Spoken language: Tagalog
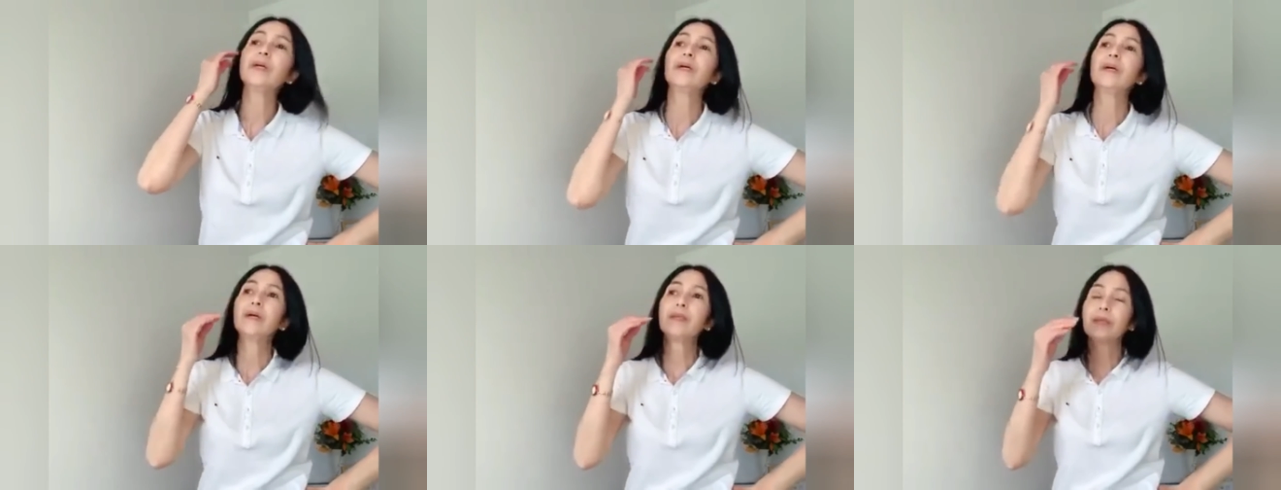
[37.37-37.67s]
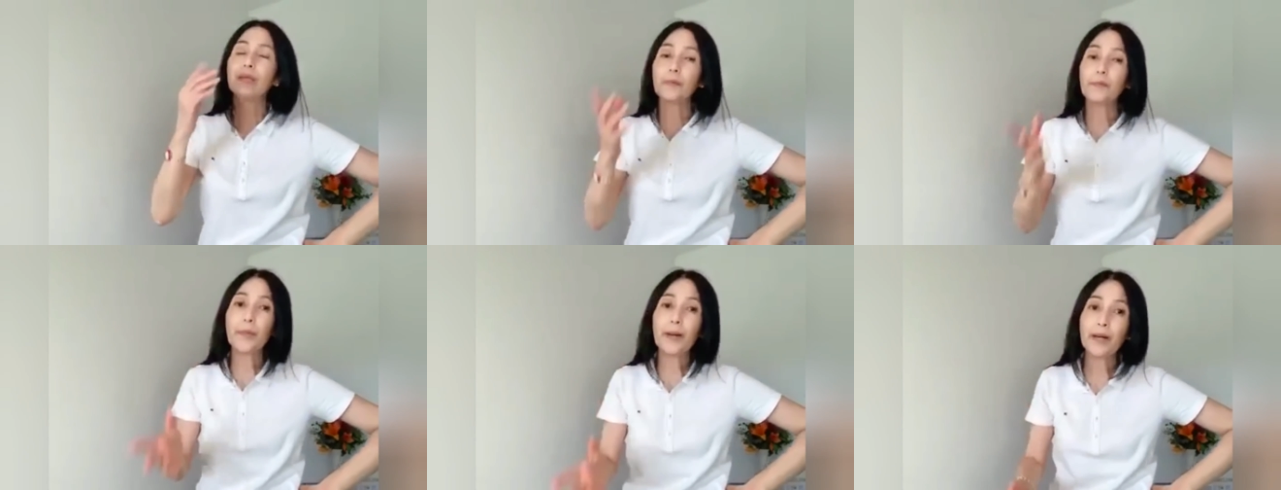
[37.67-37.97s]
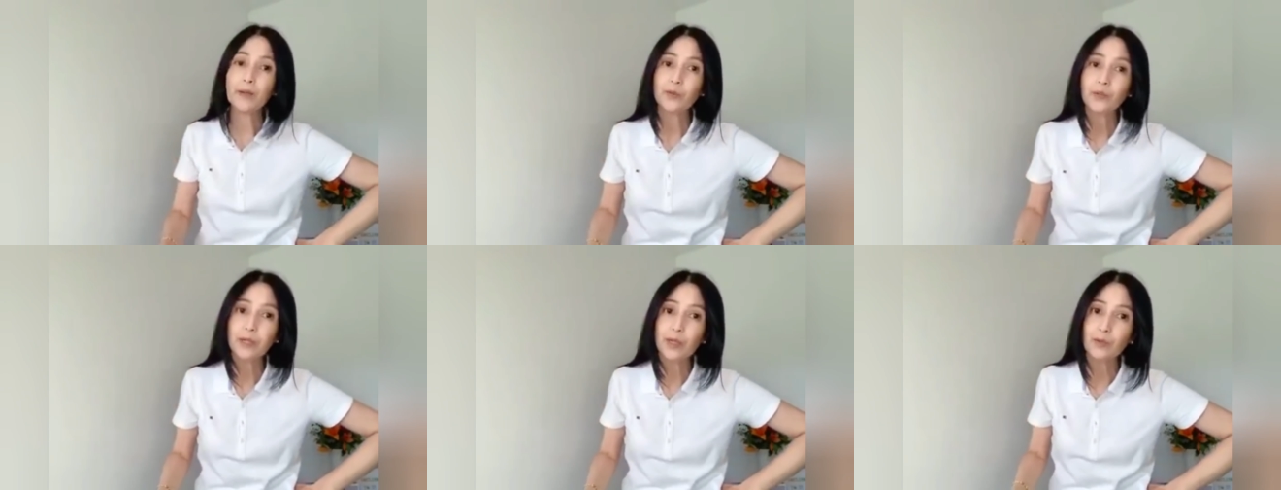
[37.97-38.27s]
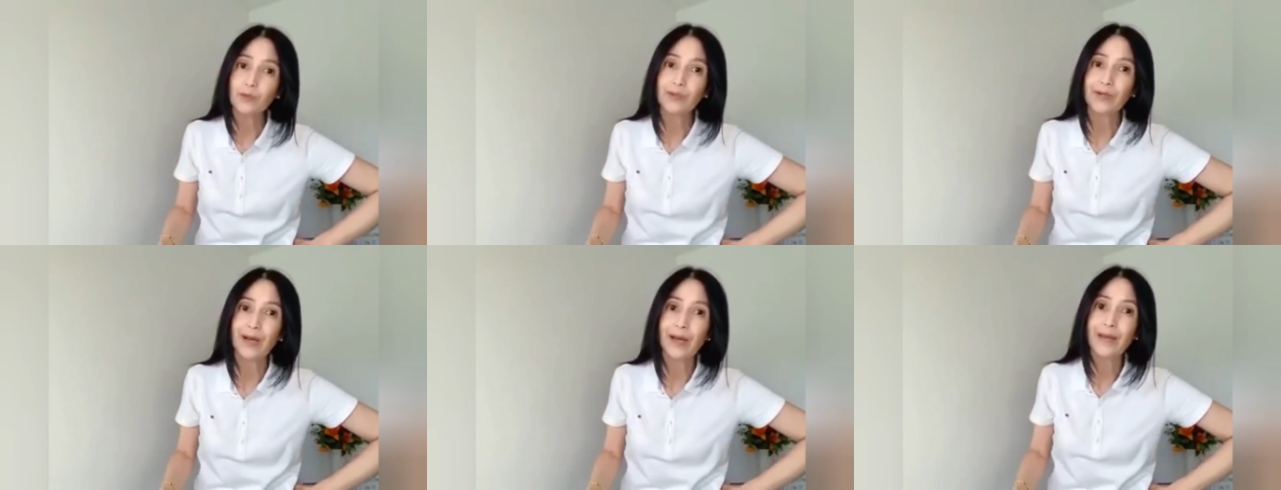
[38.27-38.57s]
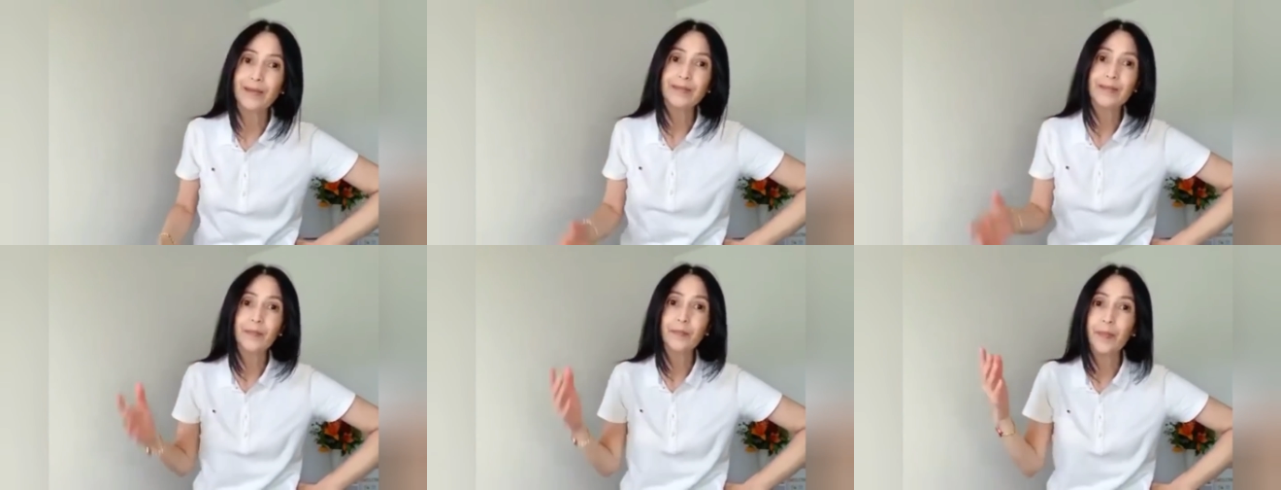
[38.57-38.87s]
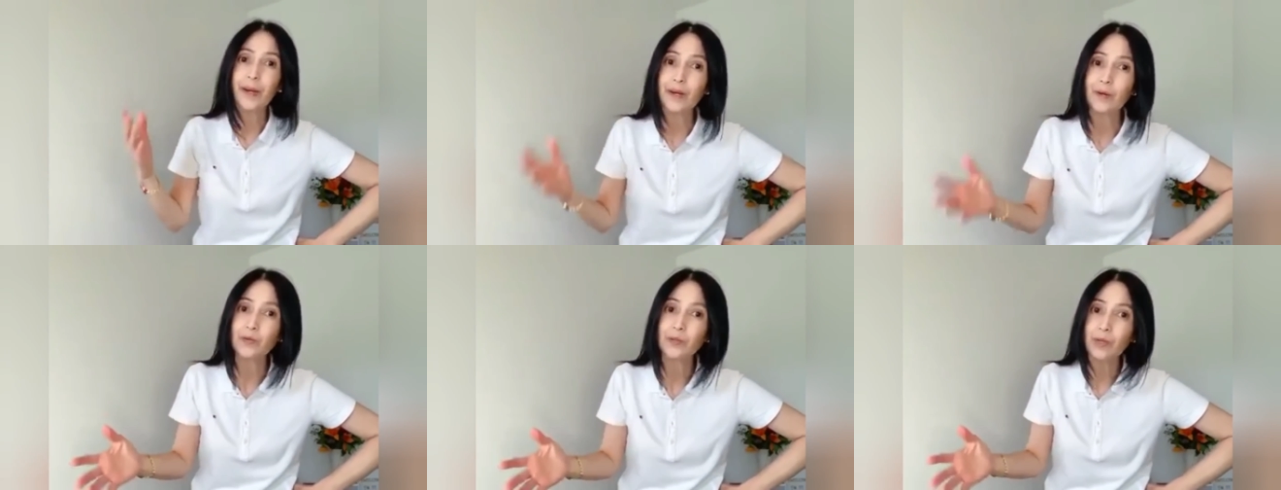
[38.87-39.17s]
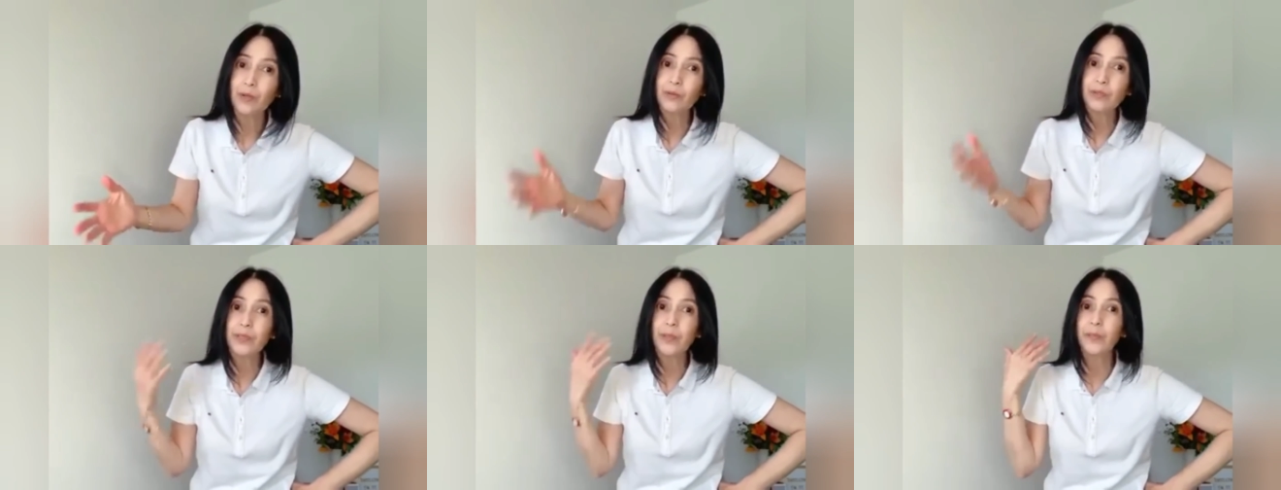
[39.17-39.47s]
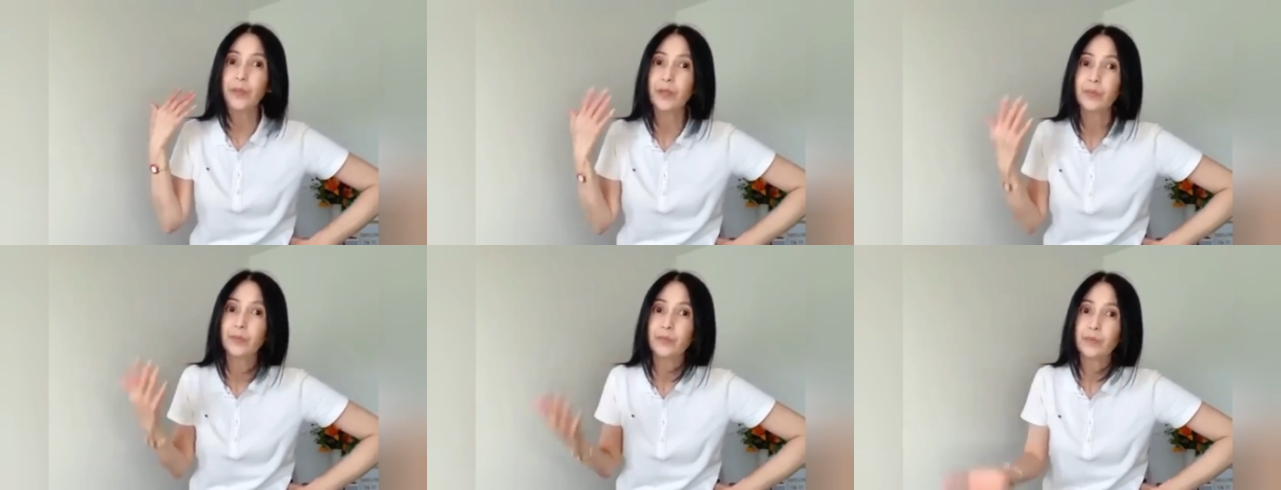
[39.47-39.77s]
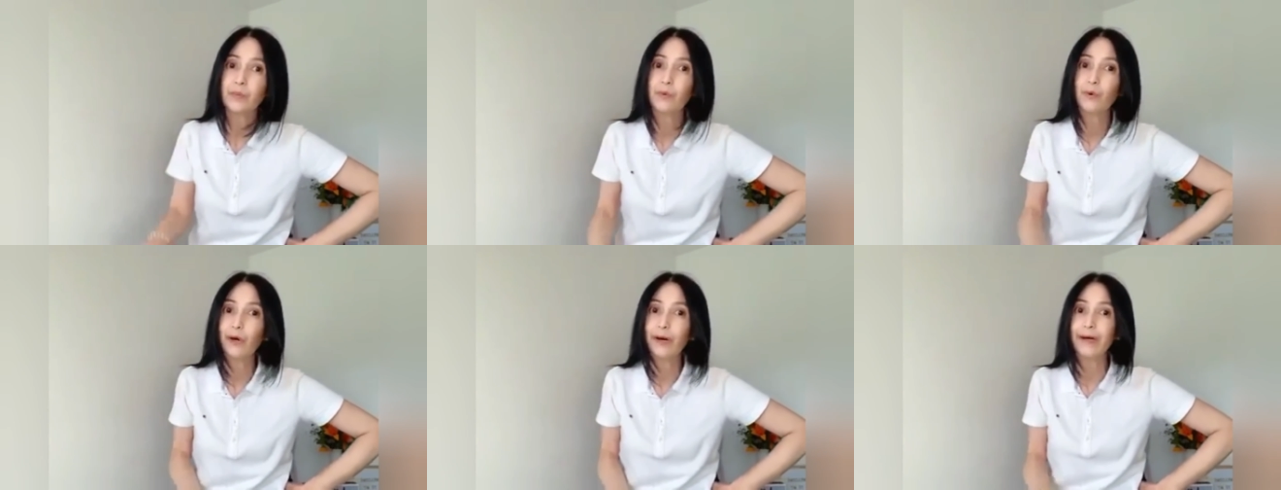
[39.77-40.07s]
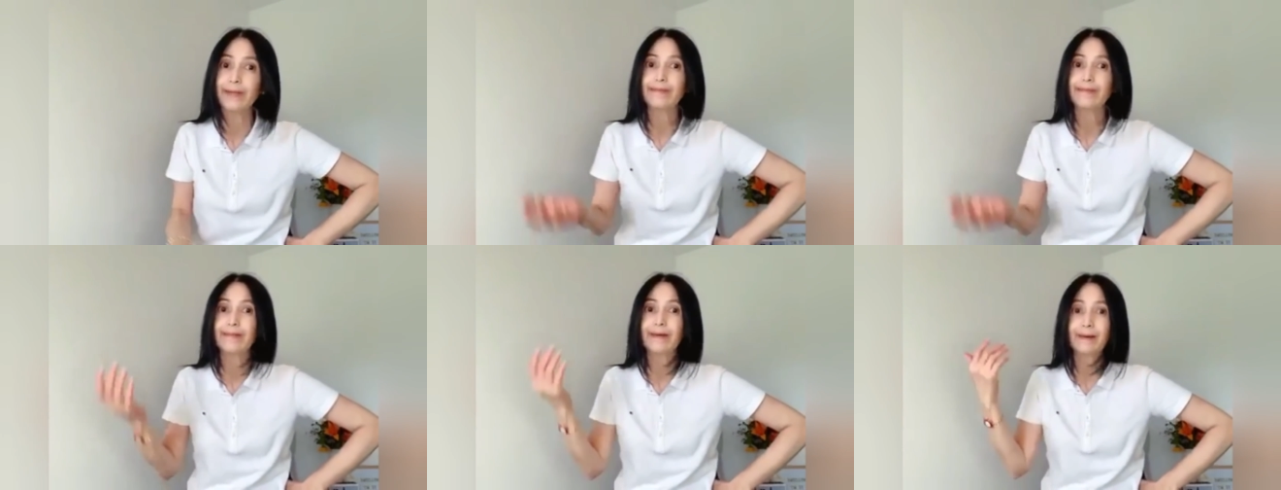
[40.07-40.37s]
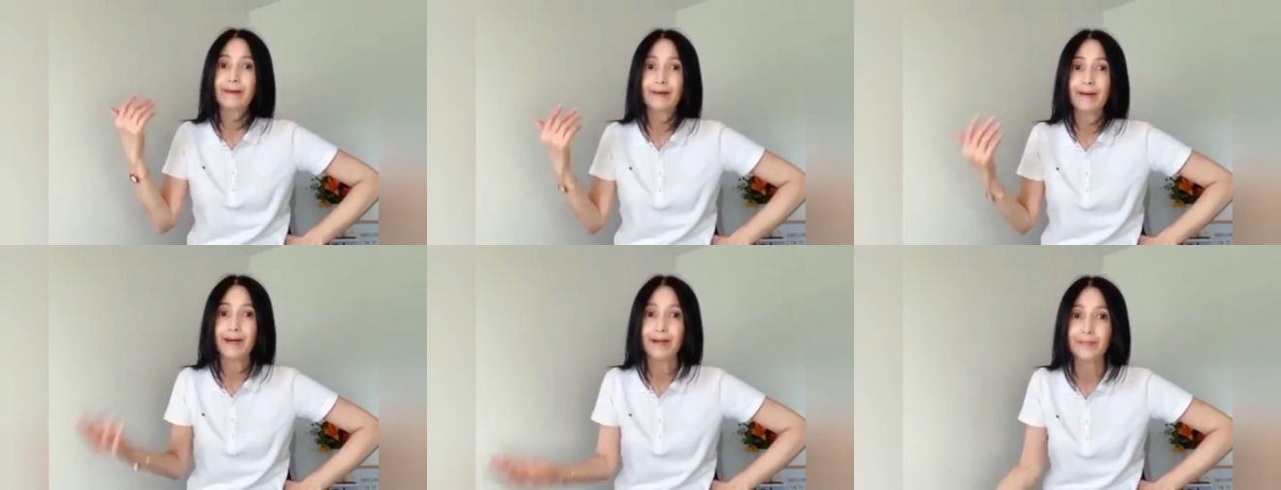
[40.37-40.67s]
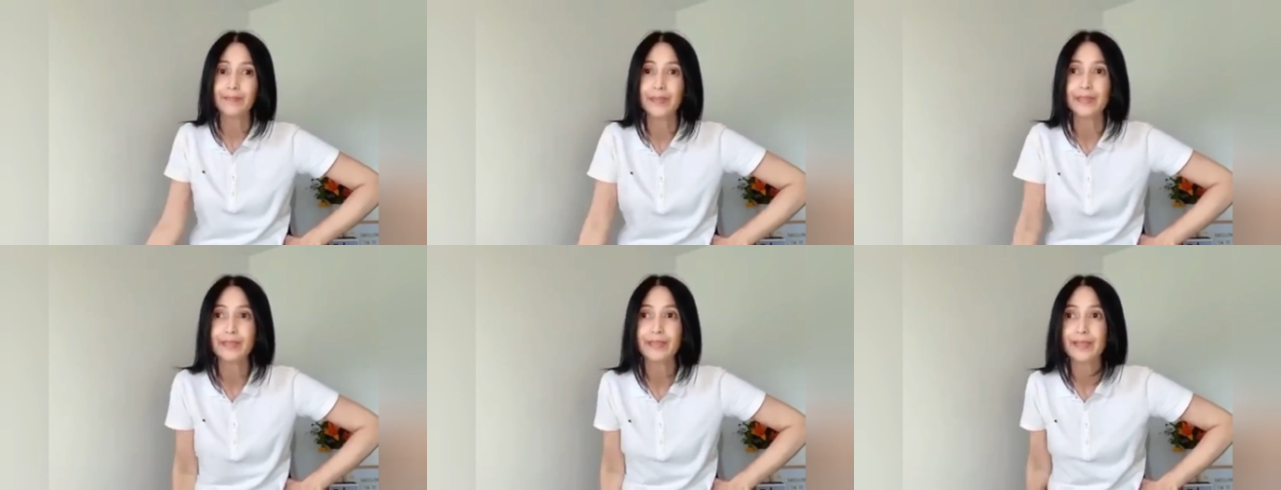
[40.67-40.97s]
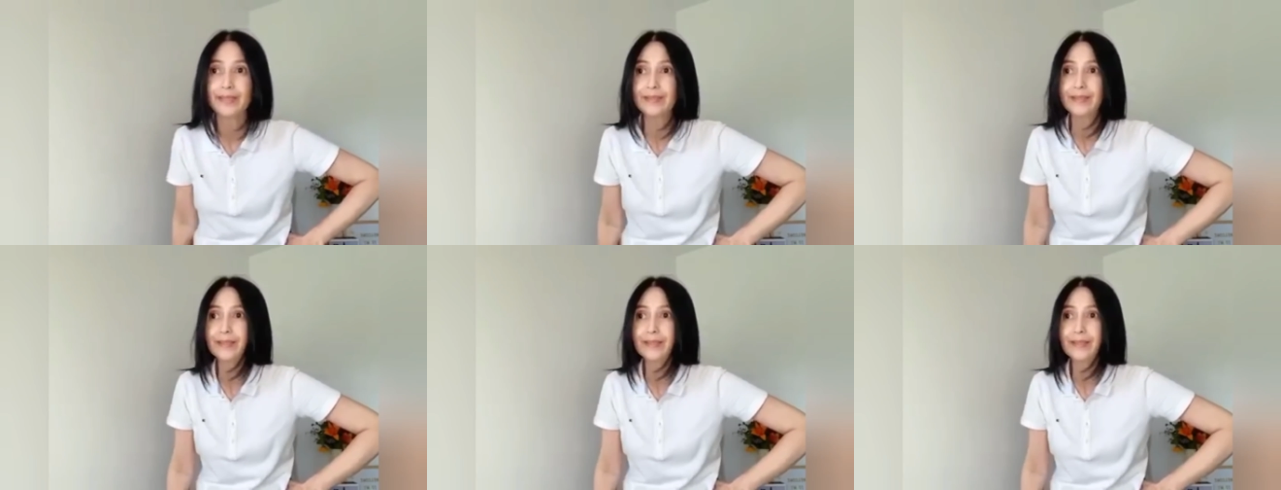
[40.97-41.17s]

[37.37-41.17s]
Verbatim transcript: Napagod ako guys, napagod ako sa pagbubuhat ng cabinet.